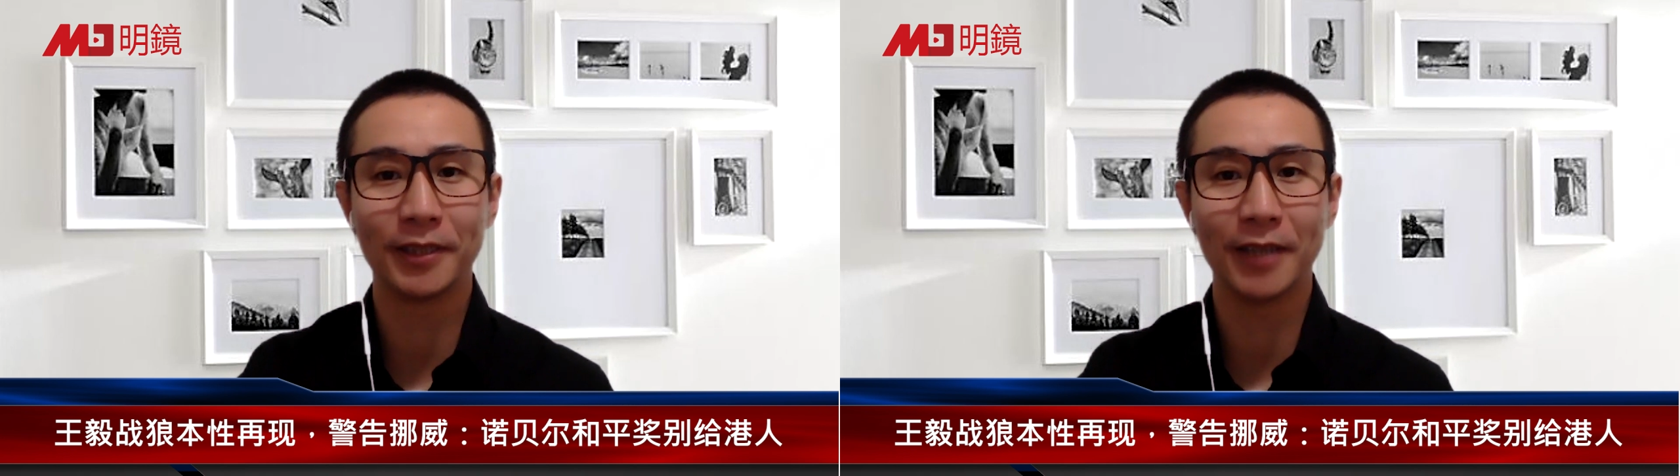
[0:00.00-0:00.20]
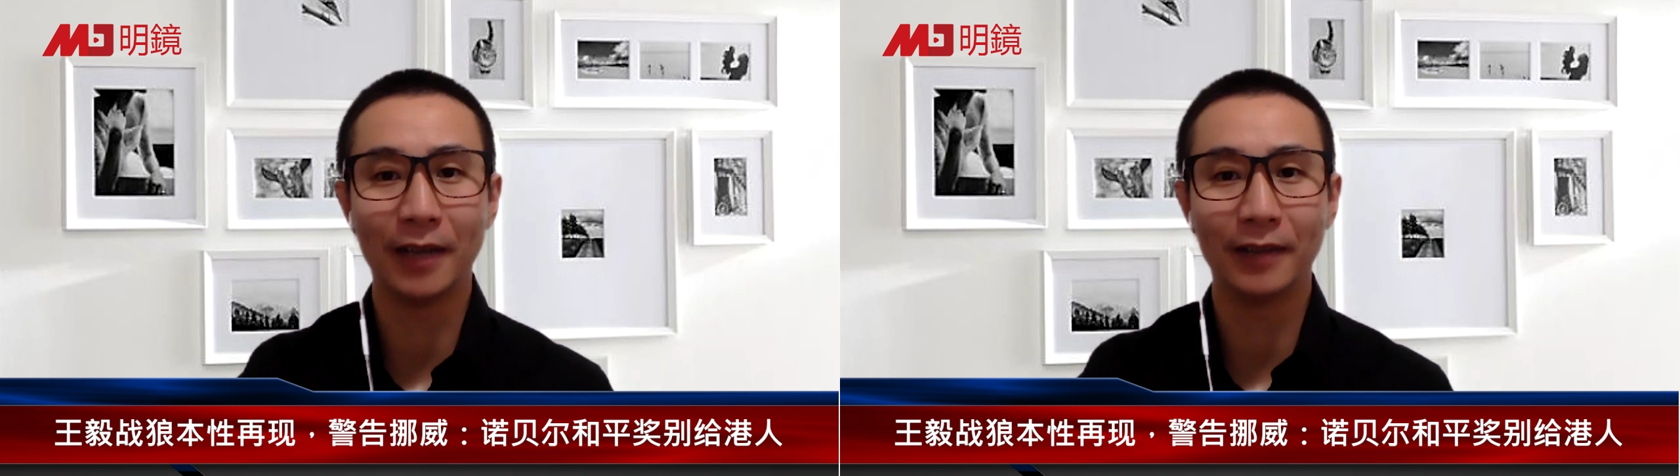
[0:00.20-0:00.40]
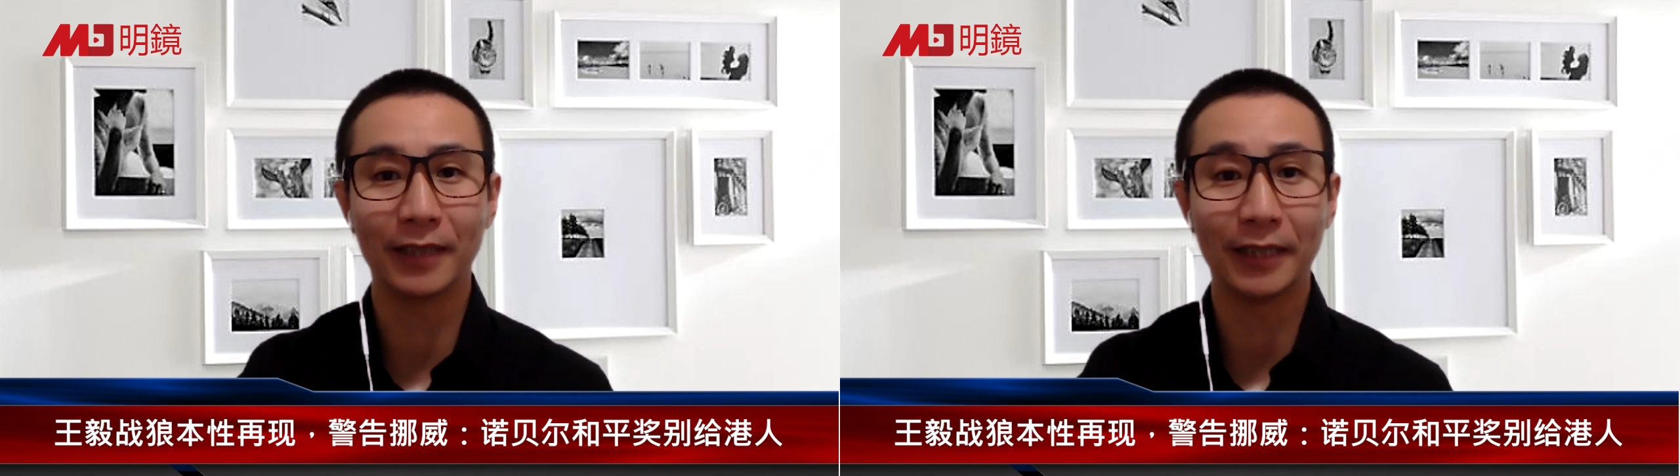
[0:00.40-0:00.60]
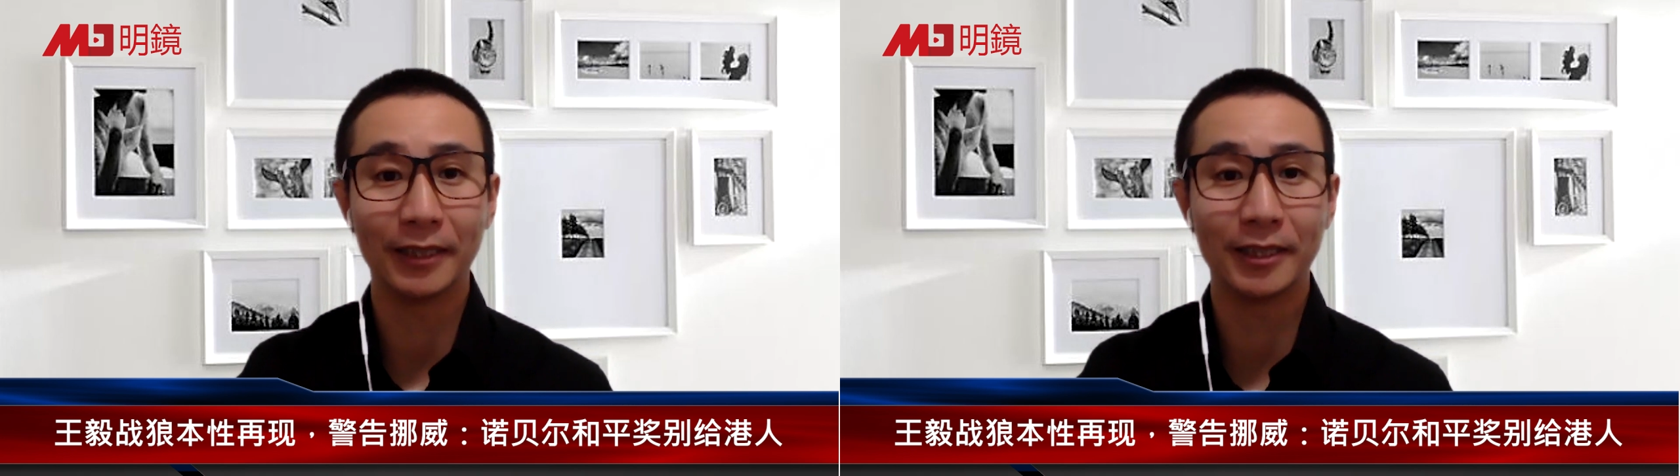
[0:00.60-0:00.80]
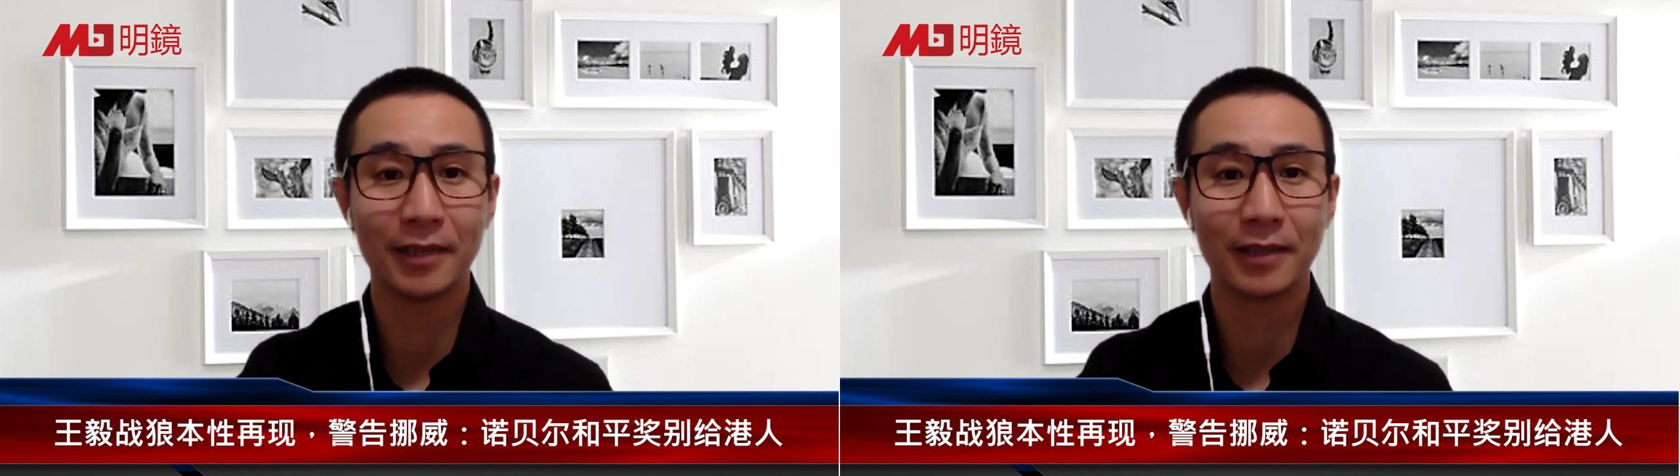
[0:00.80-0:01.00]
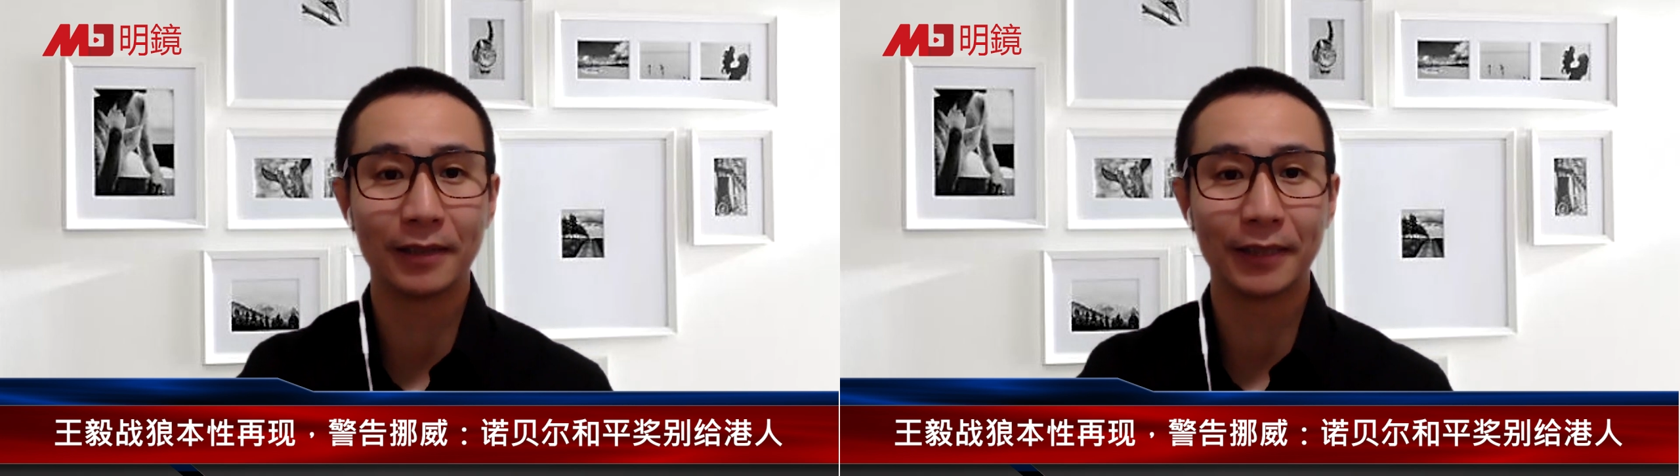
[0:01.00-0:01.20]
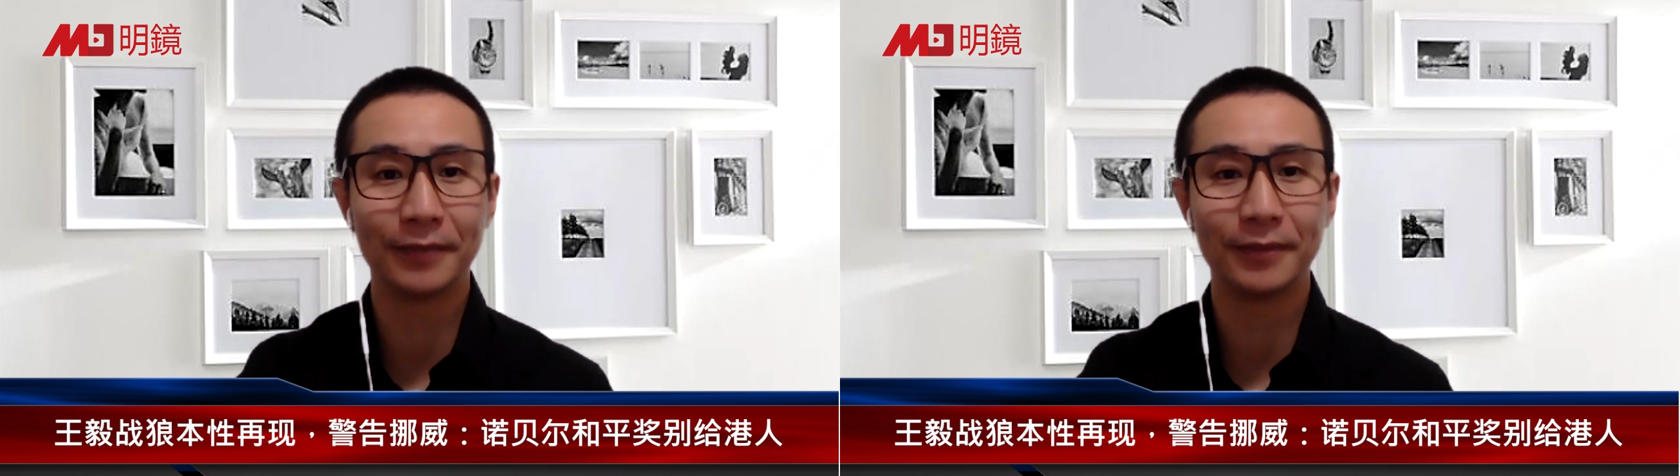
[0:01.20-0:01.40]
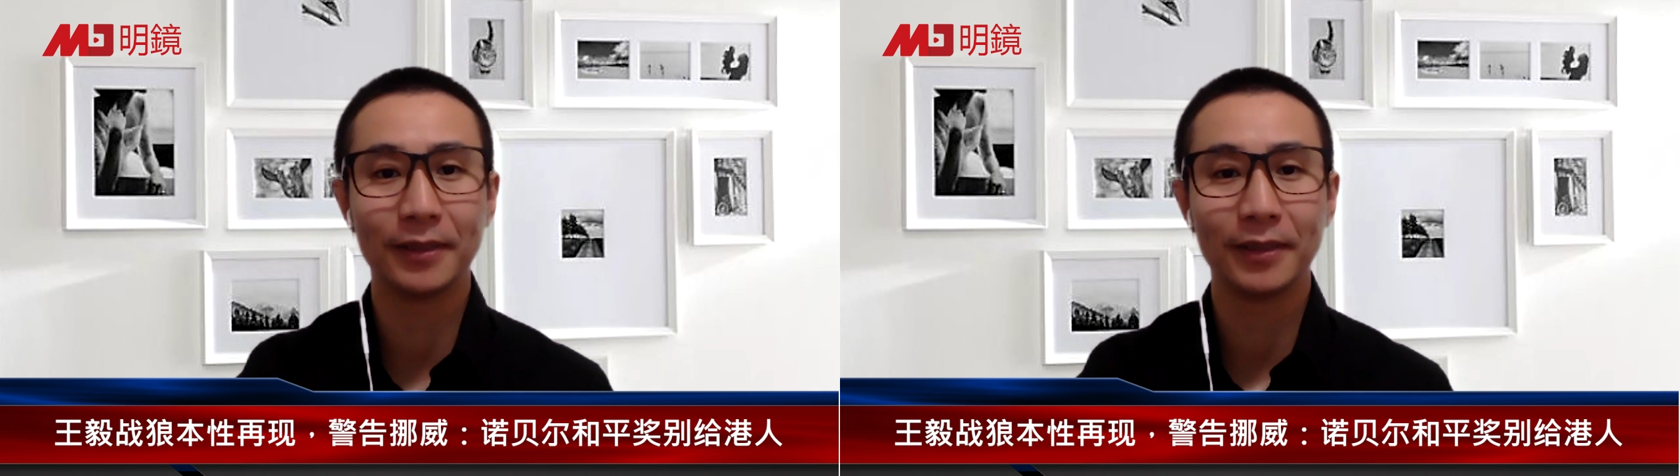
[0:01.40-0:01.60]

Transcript: 奖给香港人。